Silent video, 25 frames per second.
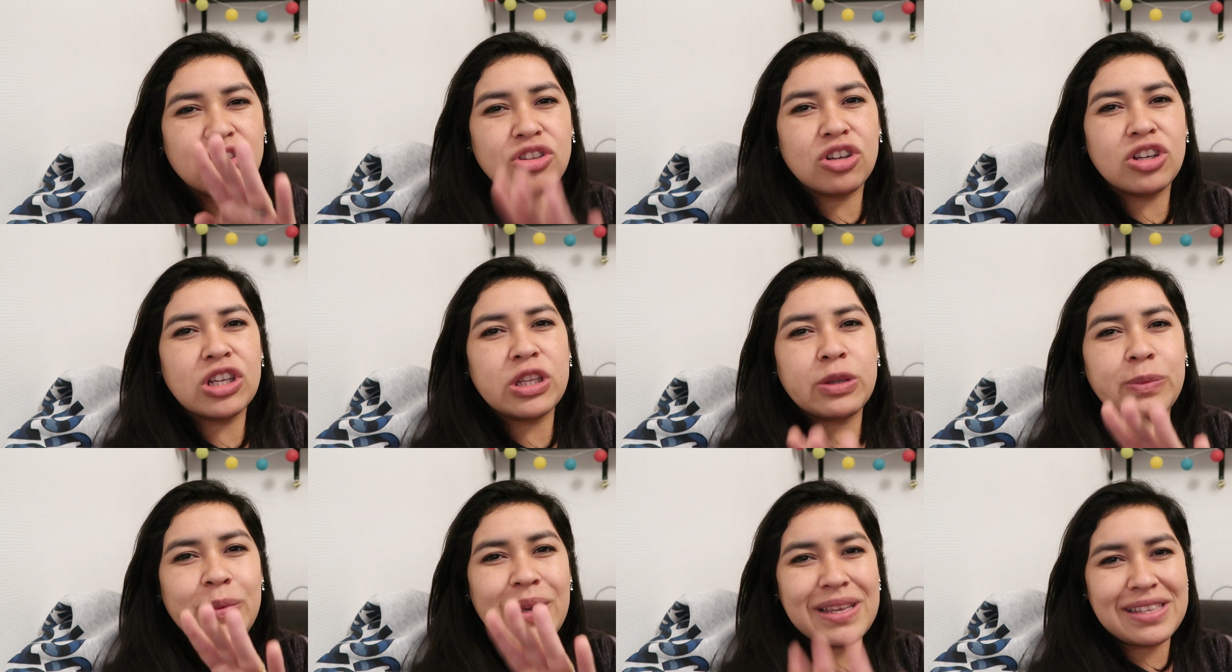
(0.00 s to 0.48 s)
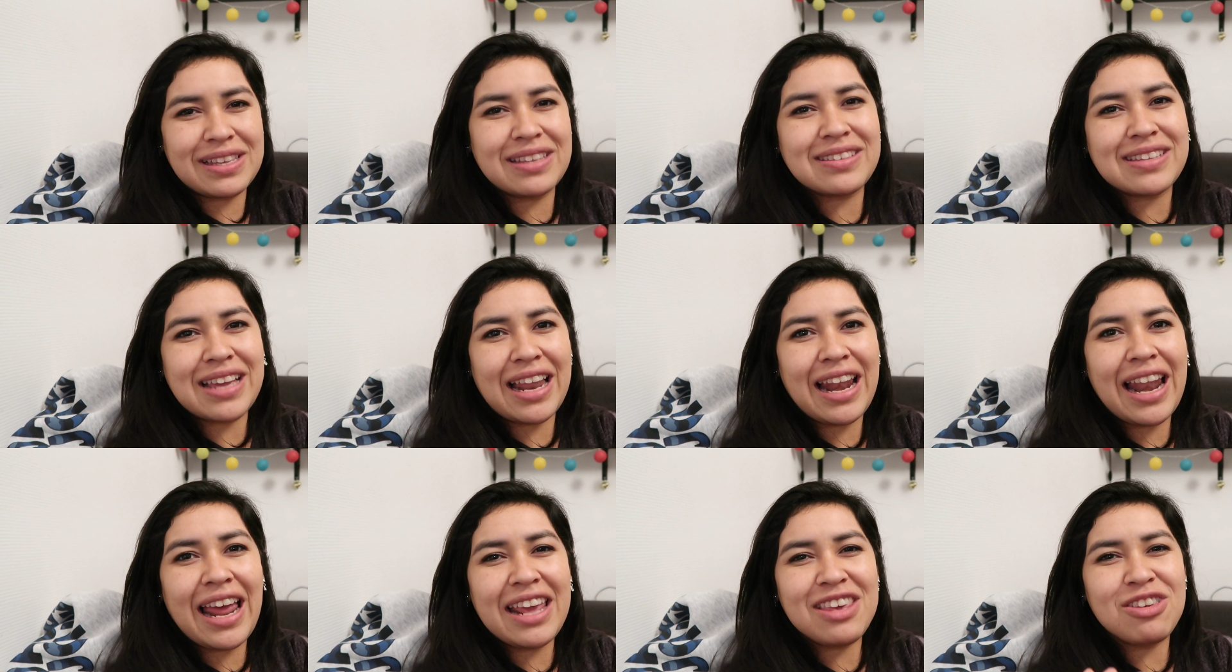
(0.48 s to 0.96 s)
Dos veces
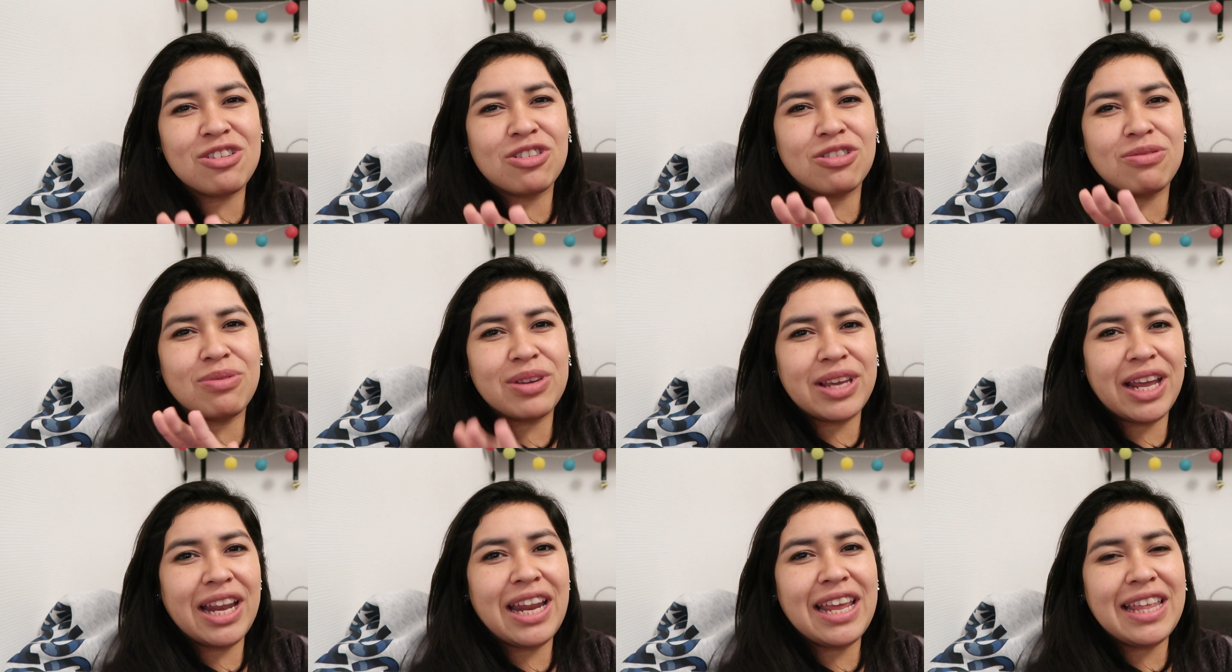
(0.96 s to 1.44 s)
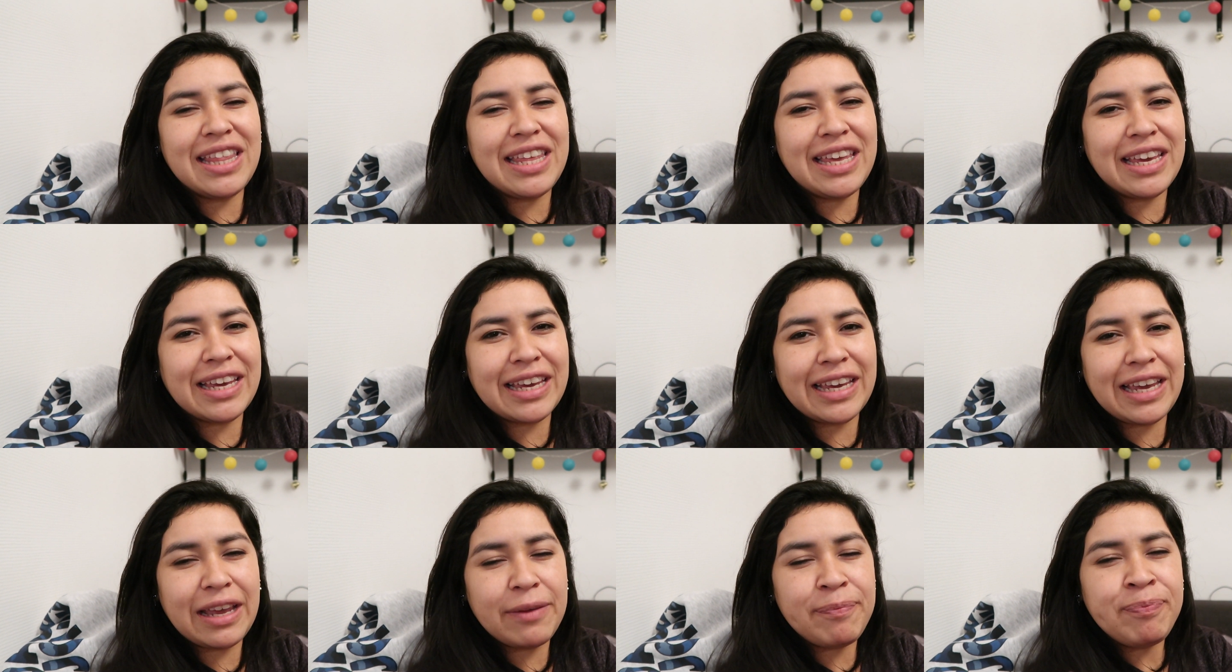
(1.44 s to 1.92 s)
al año, como ya le
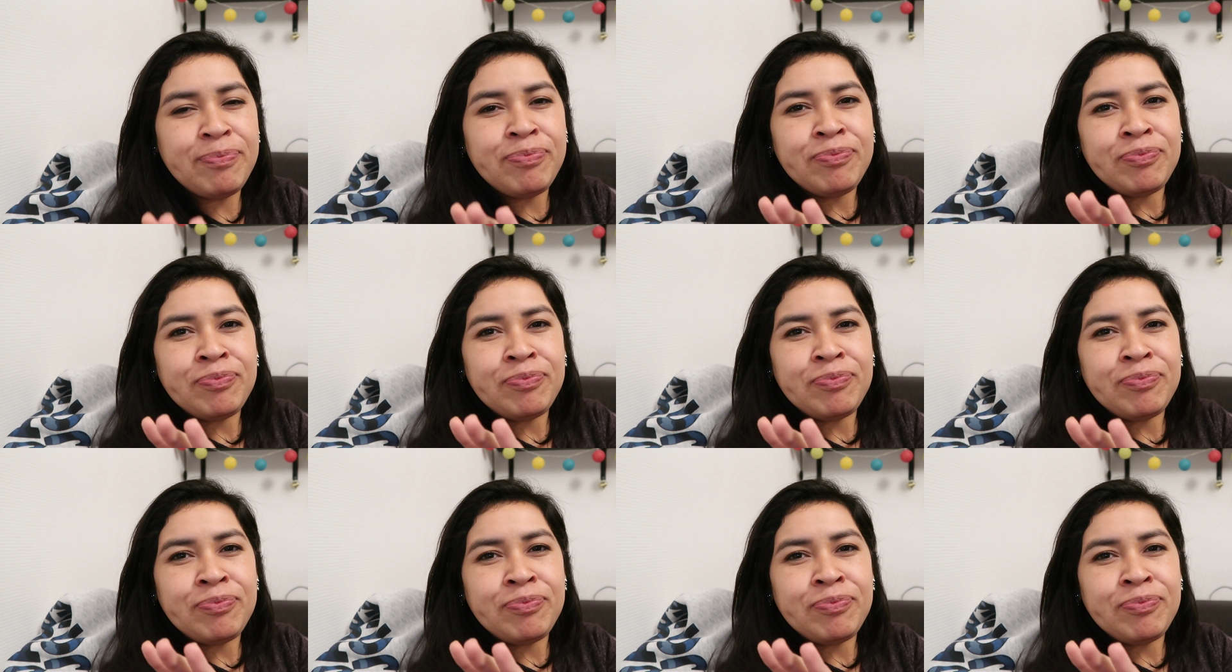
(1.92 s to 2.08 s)
dije.